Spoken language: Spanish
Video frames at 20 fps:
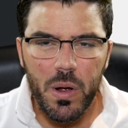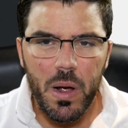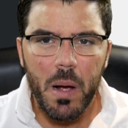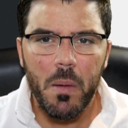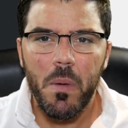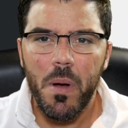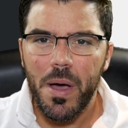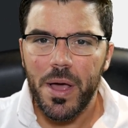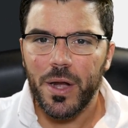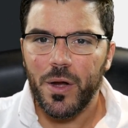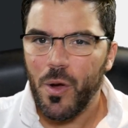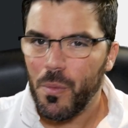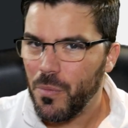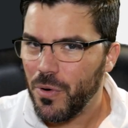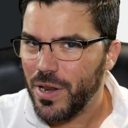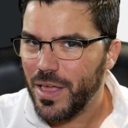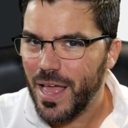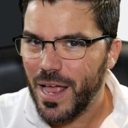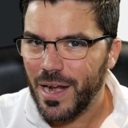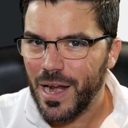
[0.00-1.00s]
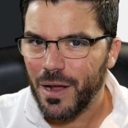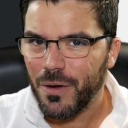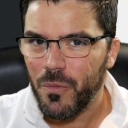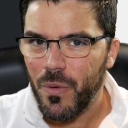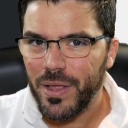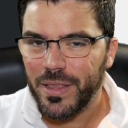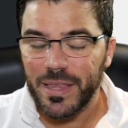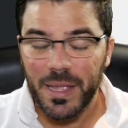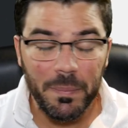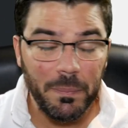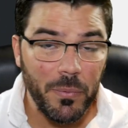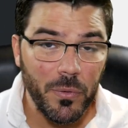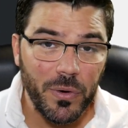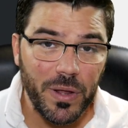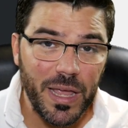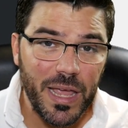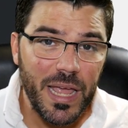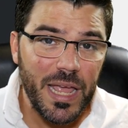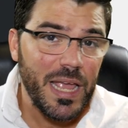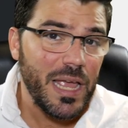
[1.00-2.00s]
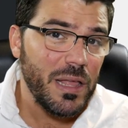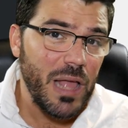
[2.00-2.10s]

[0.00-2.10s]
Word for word: Vamos a ver cómo le dan las cuentas. Porque